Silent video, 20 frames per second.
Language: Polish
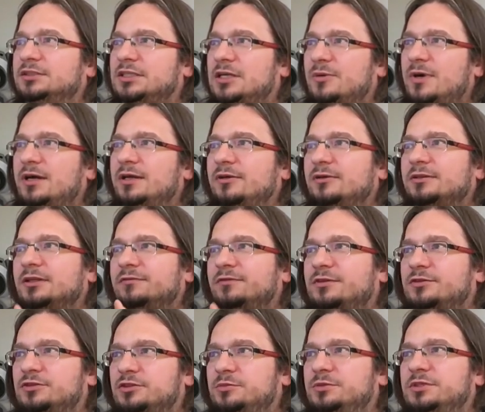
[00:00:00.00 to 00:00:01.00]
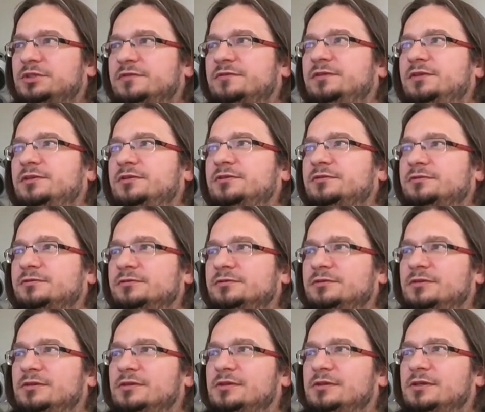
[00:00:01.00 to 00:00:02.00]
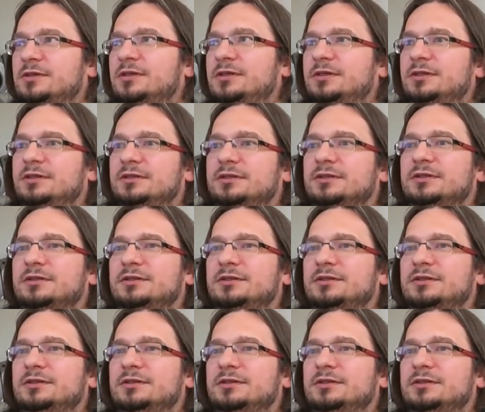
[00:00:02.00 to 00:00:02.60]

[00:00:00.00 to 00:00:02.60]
działają na większość przeciwników. Y,